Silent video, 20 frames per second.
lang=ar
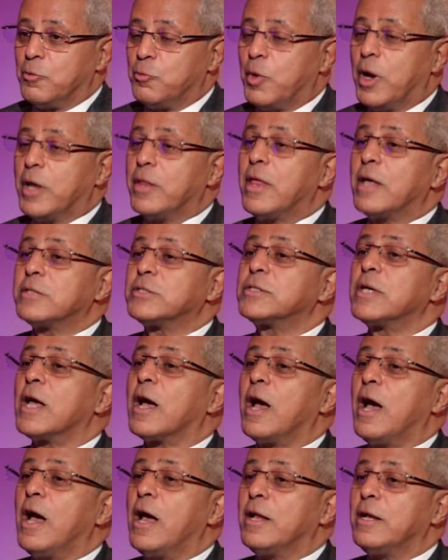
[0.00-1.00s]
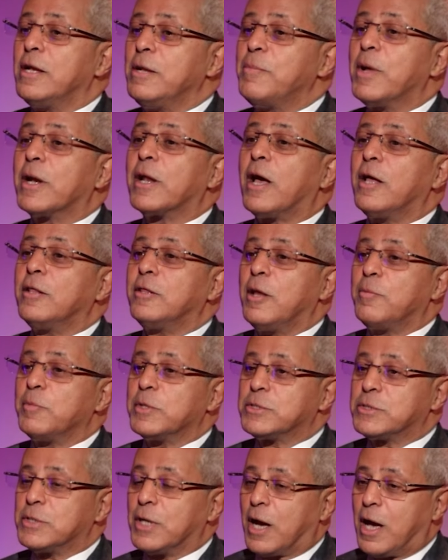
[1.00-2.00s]
وإذا استقال لمن قدم
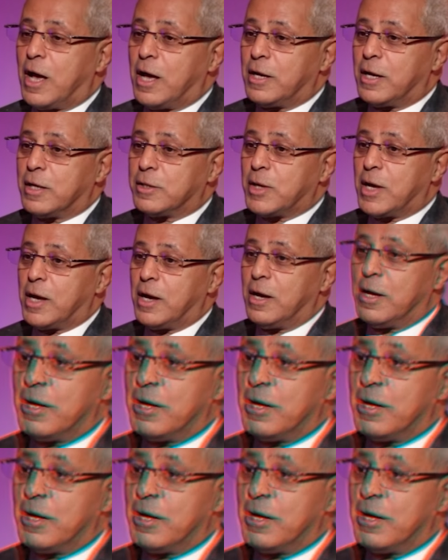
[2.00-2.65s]
استقالته؟